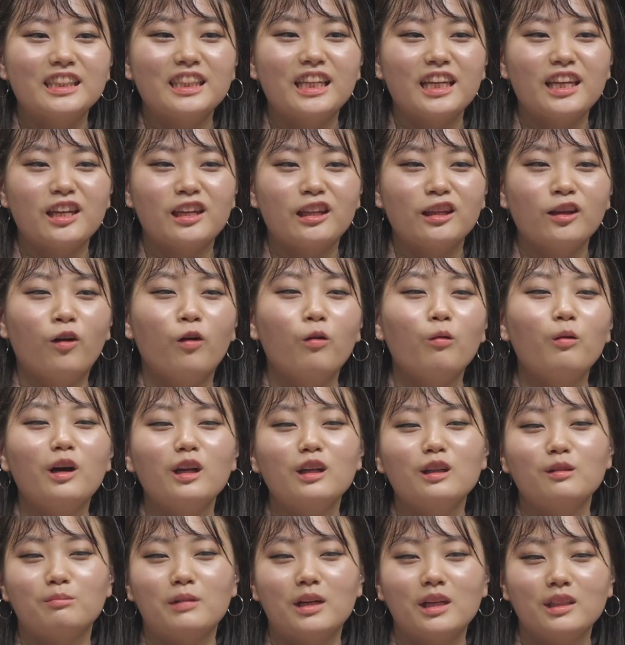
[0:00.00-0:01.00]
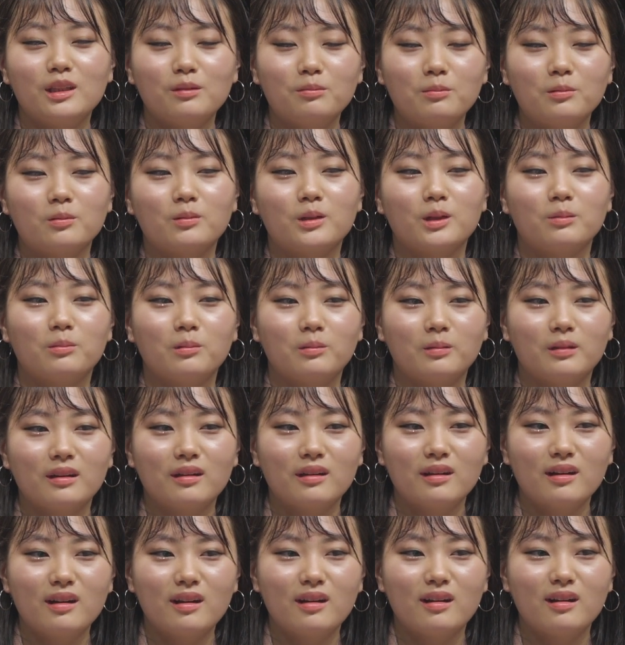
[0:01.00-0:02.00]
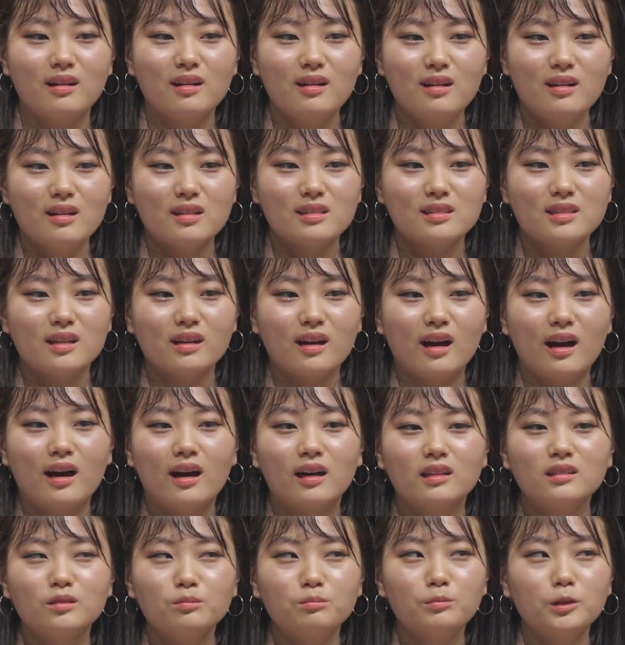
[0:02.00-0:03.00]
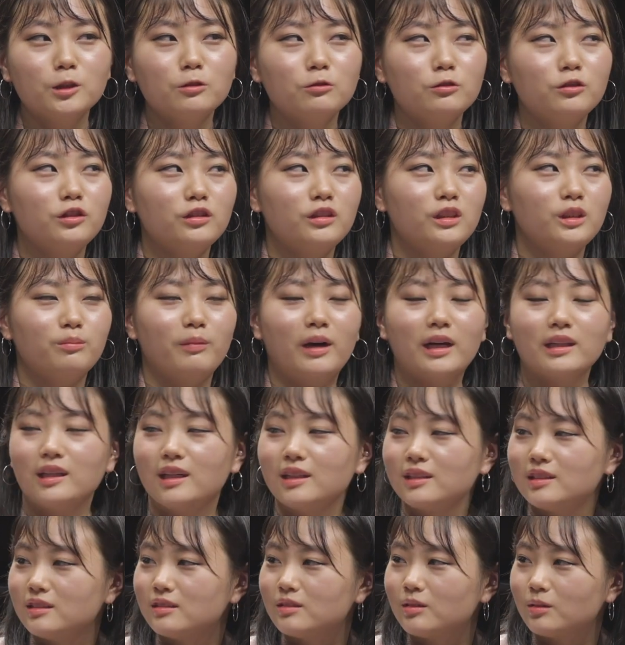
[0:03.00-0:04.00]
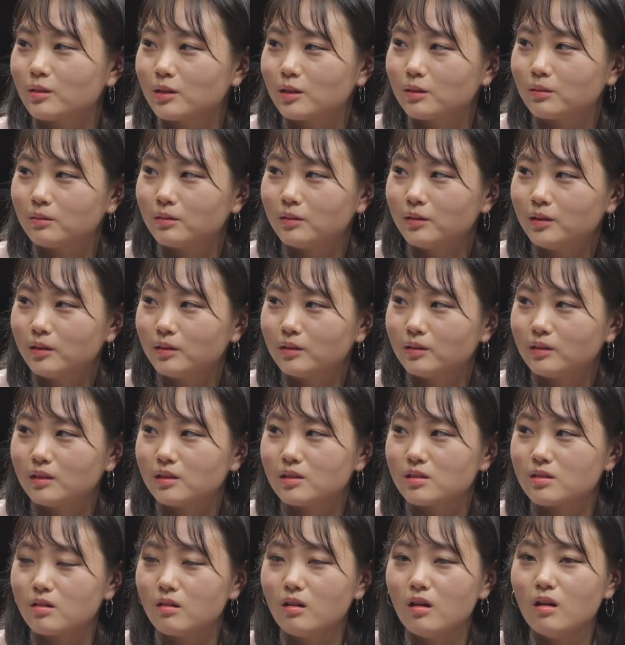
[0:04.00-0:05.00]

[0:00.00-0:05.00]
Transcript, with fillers: 그게 영화를 많이 보다 보니까 음. 제가 아는 배우들이 많아지더라고요. 음. 그래서